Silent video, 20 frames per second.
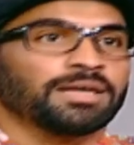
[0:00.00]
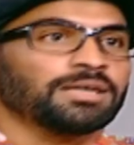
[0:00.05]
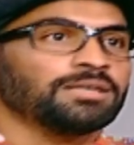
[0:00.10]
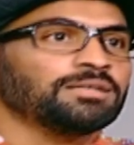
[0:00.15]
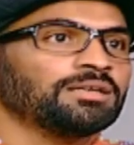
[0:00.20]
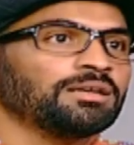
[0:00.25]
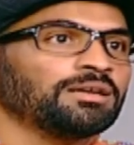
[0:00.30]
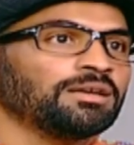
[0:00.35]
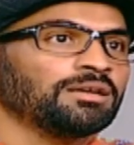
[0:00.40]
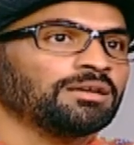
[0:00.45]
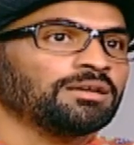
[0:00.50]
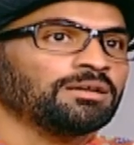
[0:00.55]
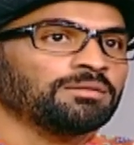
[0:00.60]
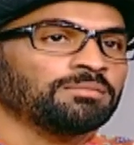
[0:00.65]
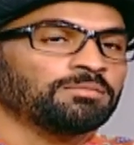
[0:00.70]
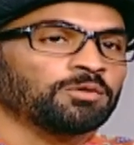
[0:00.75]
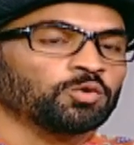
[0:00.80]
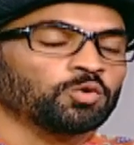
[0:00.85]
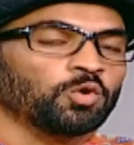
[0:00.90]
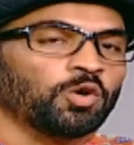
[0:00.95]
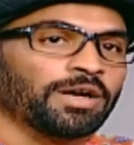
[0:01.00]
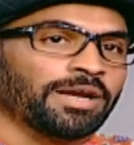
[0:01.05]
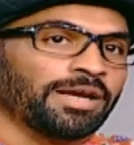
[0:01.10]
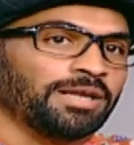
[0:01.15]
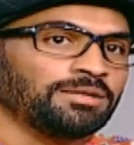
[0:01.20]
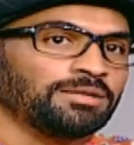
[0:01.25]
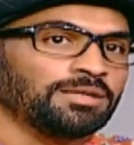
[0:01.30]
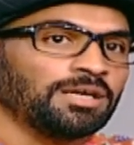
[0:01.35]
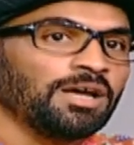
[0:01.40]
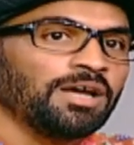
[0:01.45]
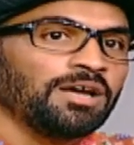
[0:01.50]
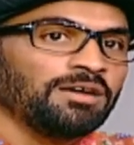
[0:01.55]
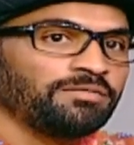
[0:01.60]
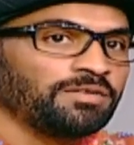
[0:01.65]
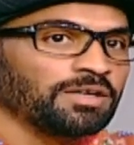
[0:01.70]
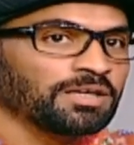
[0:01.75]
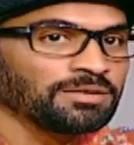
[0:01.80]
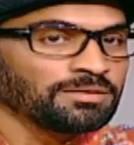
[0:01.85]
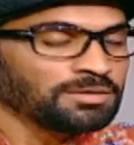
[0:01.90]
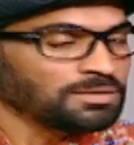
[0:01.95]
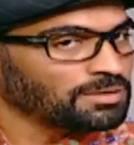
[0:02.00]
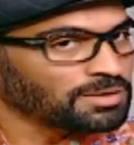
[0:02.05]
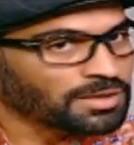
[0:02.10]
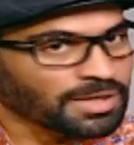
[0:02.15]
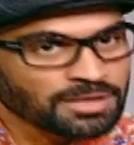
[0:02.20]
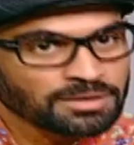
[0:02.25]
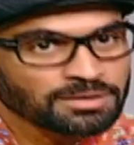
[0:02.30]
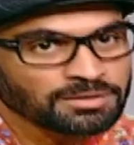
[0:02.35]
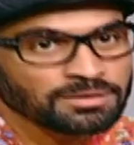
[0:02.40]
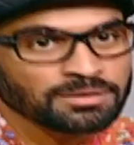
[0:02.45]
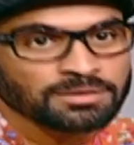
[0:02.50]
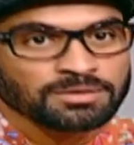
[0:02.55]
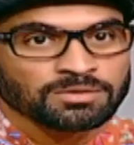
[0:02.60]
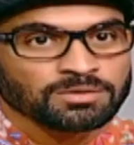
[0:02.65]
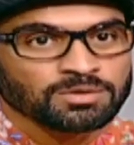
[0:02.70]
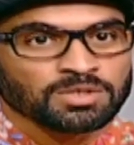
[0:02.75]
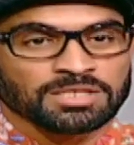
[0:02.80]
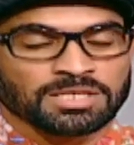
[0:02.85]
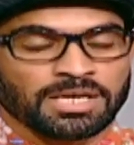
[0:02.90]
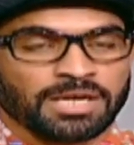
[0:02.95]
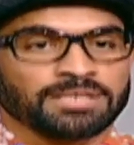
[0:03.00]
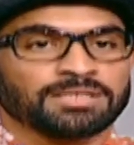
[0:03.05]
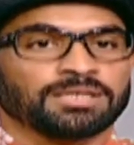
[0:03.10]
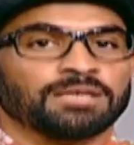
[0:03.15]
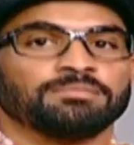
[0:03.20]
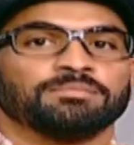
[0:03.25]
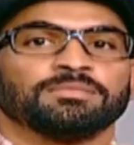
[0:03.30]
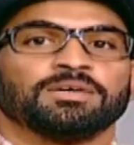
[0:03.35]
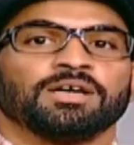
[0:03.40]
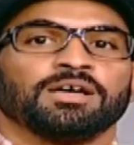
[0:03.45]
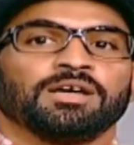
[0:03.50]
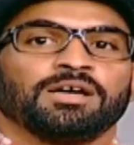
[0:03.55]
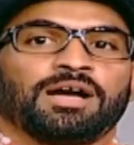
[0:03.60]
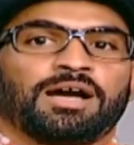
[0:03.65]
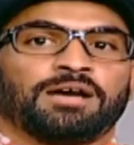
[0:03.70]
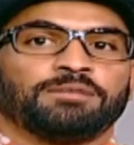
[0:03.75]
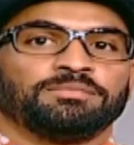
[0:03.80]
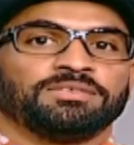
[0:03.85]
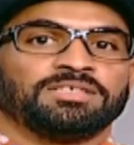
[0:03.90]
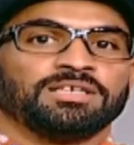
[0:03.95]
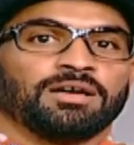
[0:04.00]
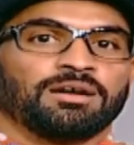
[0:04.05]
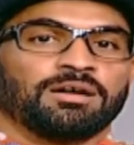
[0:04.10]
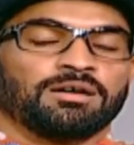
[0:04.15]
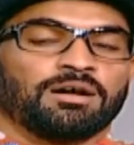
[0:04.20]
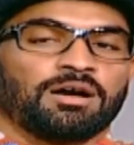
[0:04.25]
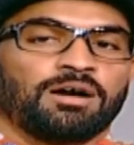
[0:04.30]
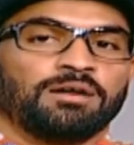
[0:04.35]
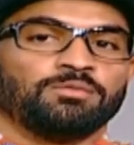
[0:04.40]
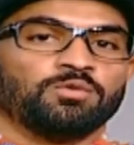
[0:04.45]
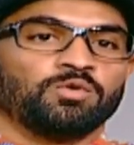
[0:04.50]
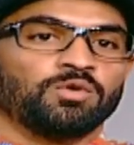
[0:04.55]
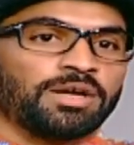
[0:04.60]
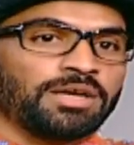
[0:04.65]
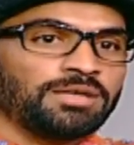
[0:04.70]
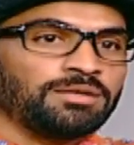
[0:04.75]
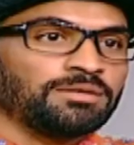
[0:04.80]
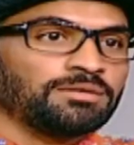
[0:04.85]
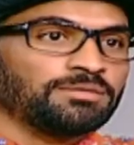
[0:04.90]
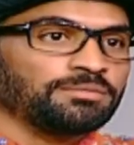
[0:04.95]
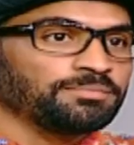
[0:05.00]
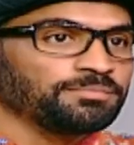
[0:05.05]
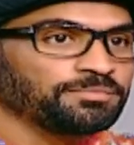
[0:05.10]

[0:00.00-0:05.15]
لكن الموضوع كان كان استاذ هيثم حمدي الله يرحمه اختاروك